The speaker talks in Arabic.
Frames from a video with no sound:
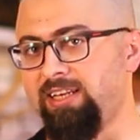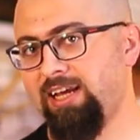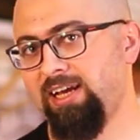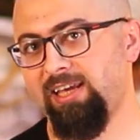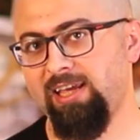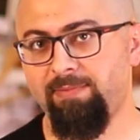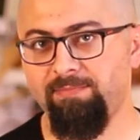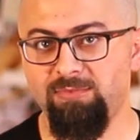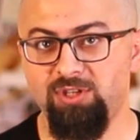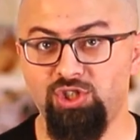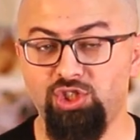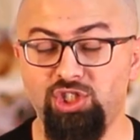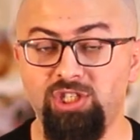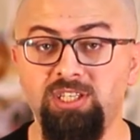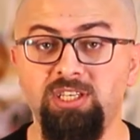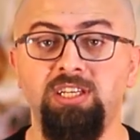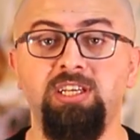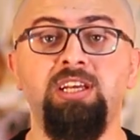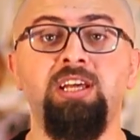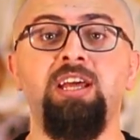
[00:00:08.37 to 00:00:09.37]
خلينا نحكي عم
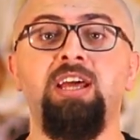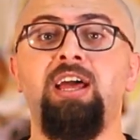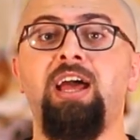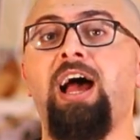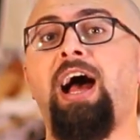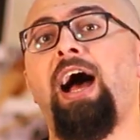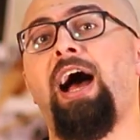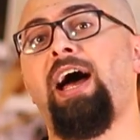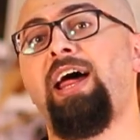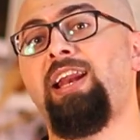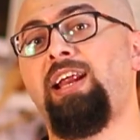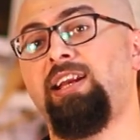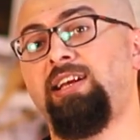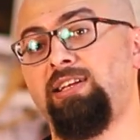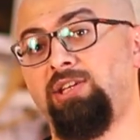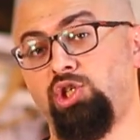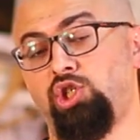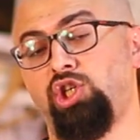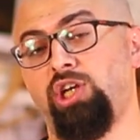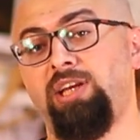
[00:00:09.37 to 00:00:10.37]
تجيني على
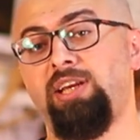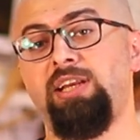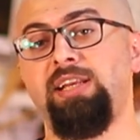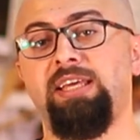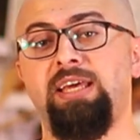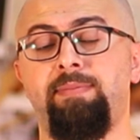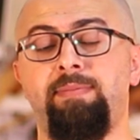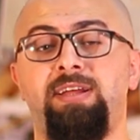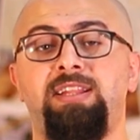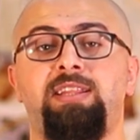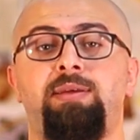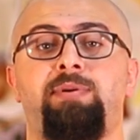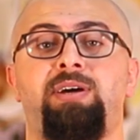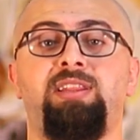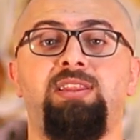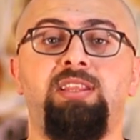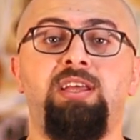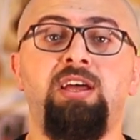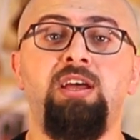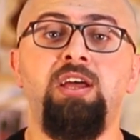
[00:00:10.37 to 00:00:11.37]
التشانل كمان
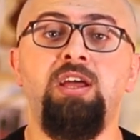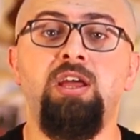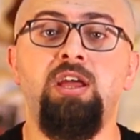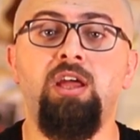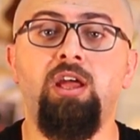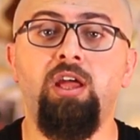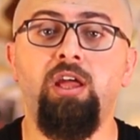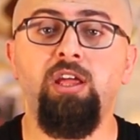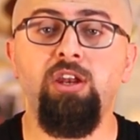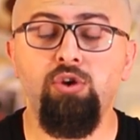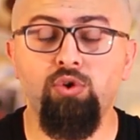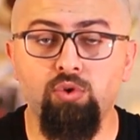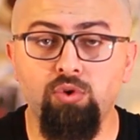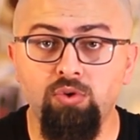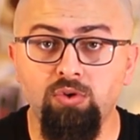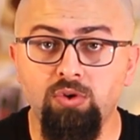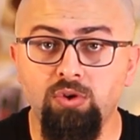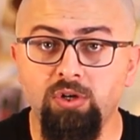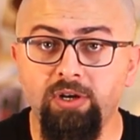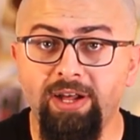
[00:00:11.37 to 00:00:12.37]
تبعتنا
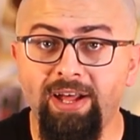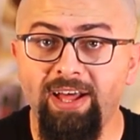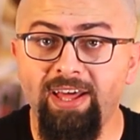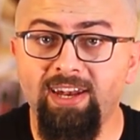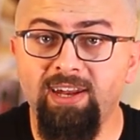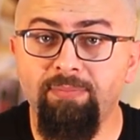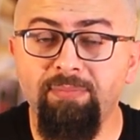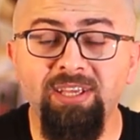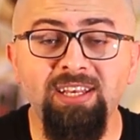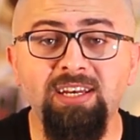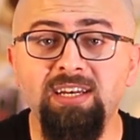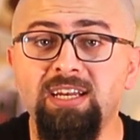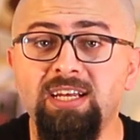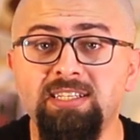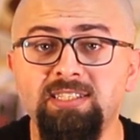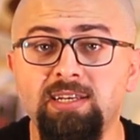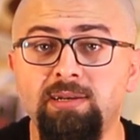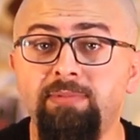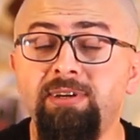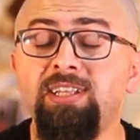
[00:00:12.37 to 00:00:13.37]
انه انا مين
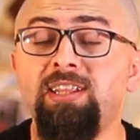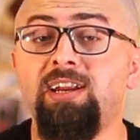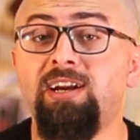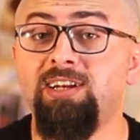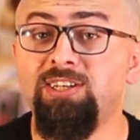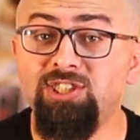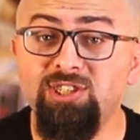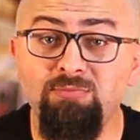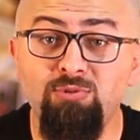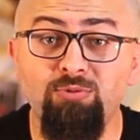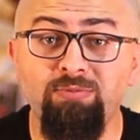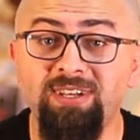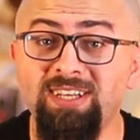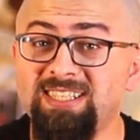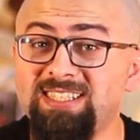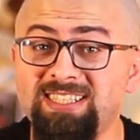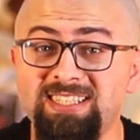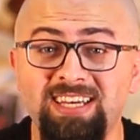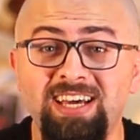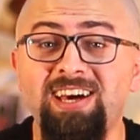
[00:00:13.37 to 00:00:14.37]
الناس اللي بقدر اجيبهم
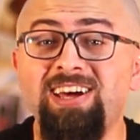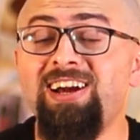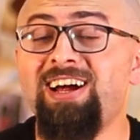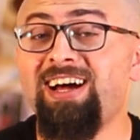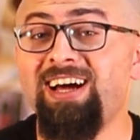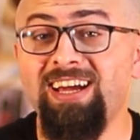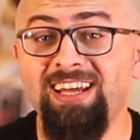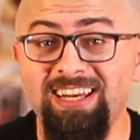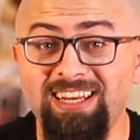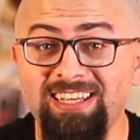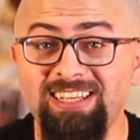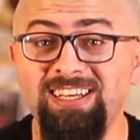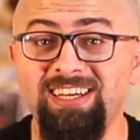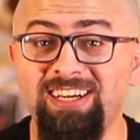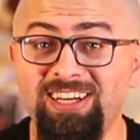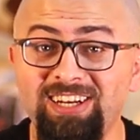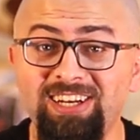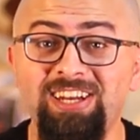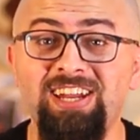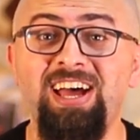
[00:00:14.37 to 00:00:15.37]
كزياره عائليه
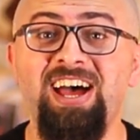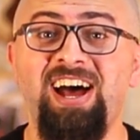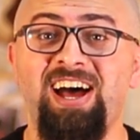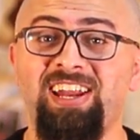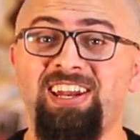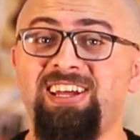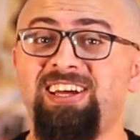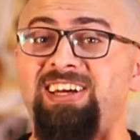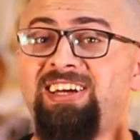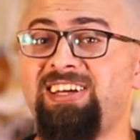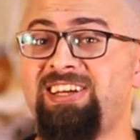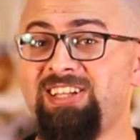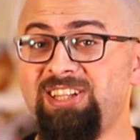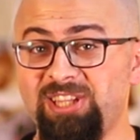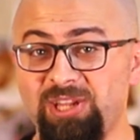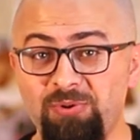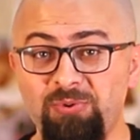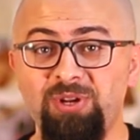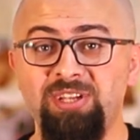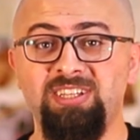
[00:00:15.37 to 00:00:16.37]
عنا على
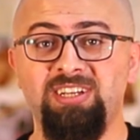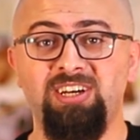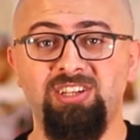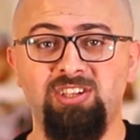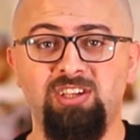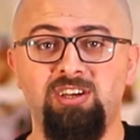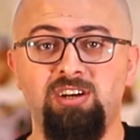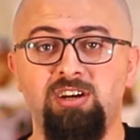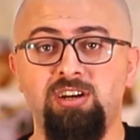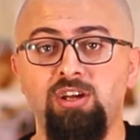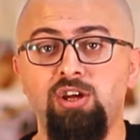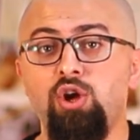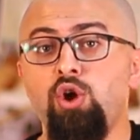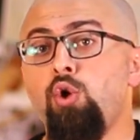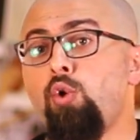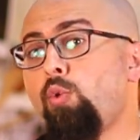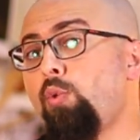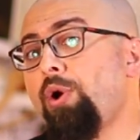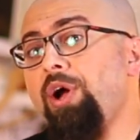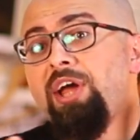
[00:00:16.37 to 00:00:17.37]
دوله قطر
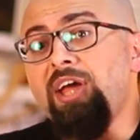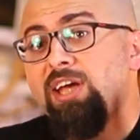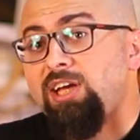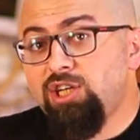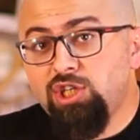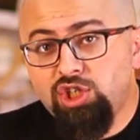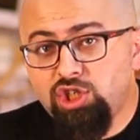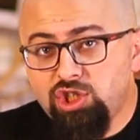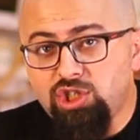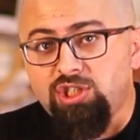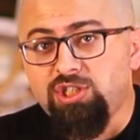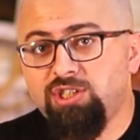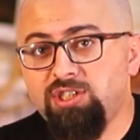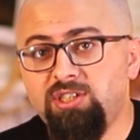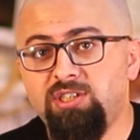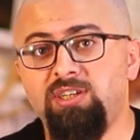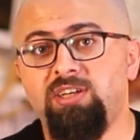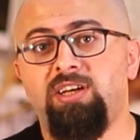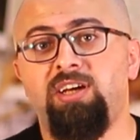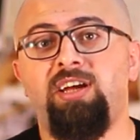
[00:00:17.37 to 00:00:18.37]
وايش
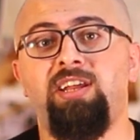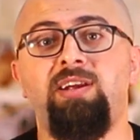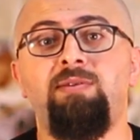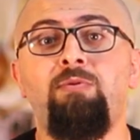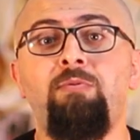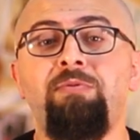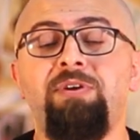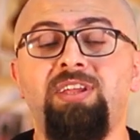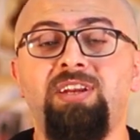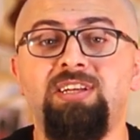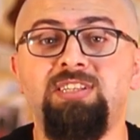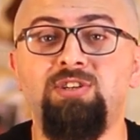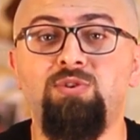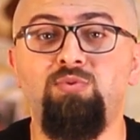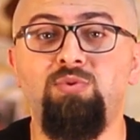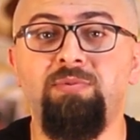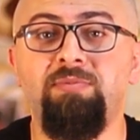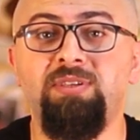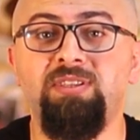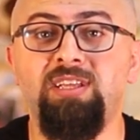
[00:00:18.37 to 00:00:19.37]
انا ممكن
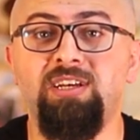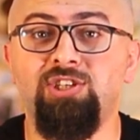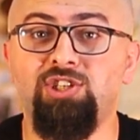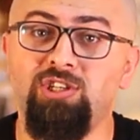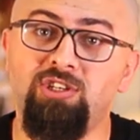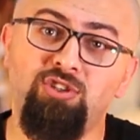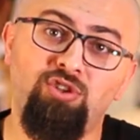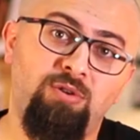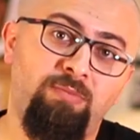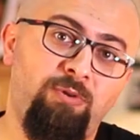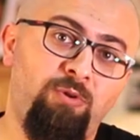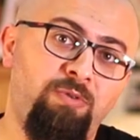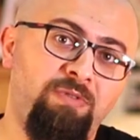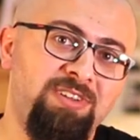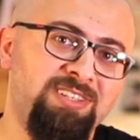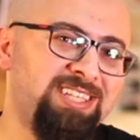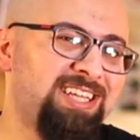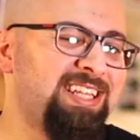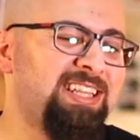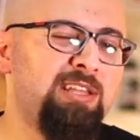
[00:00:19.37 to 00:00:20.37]
اسوي بتاشيرتهم او
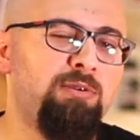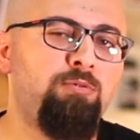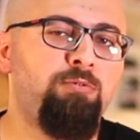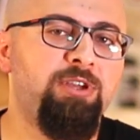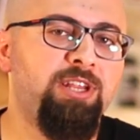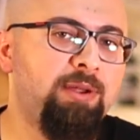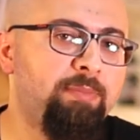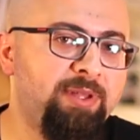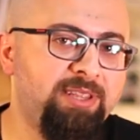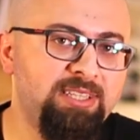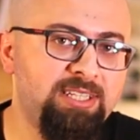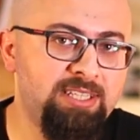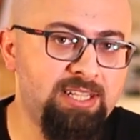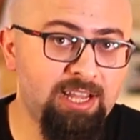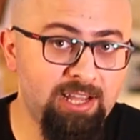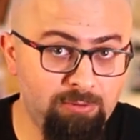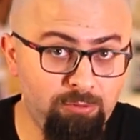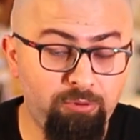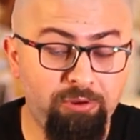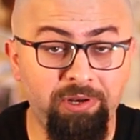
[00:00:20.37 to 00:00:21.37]
فيزا قد إيه ممكن
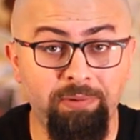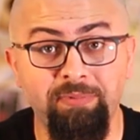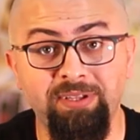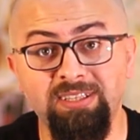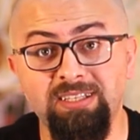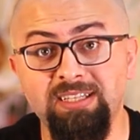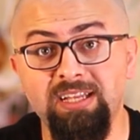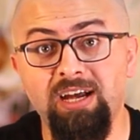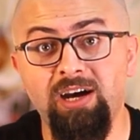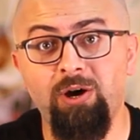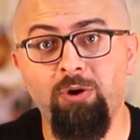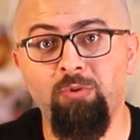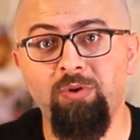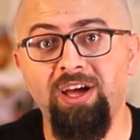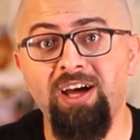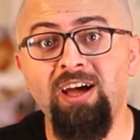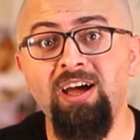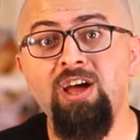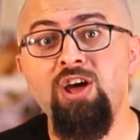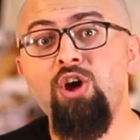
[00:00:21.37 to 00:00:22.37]
امددها هل ممكن امددها او
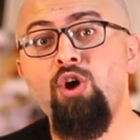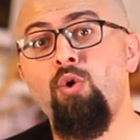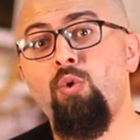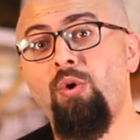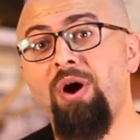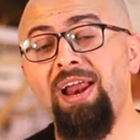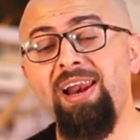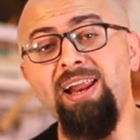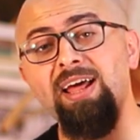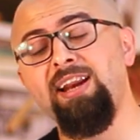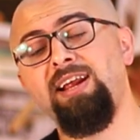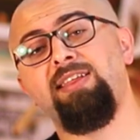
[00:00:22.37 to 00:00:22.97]
لا وهل